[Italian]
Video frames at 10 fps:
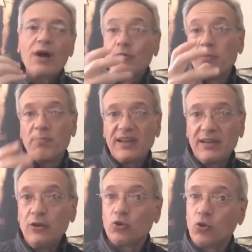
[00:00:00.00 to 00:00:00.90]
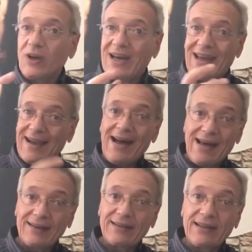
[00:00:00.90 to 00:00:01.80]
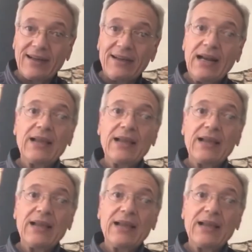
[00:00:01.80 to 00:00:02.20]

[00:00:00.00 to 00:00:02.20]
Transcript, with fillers: quando il pennino tocca la carta,